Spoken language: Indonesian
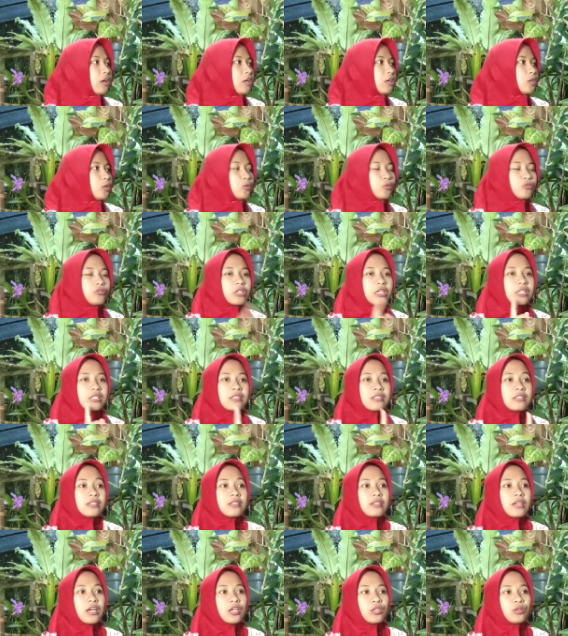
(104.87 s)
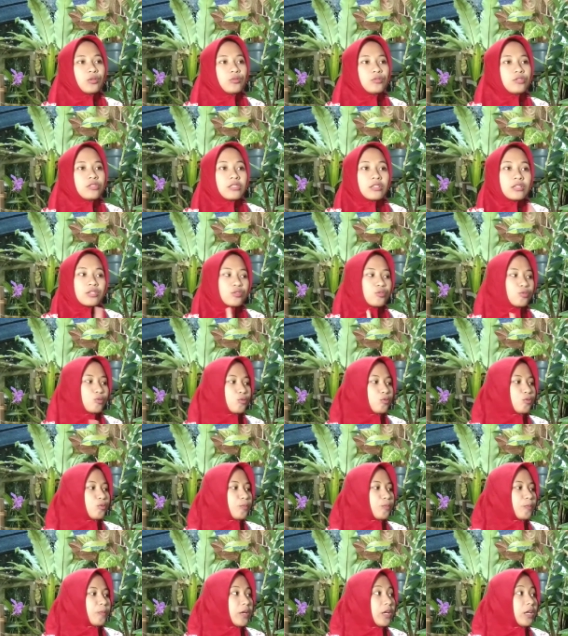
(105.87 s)
nutrisinya itu
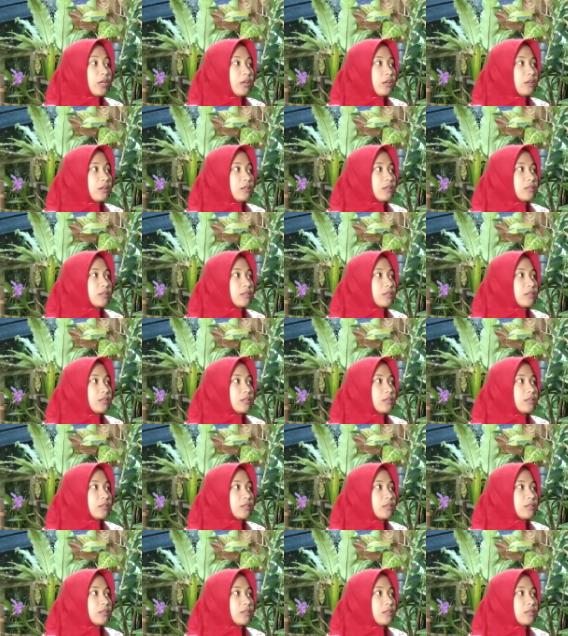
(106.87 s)
tercukupi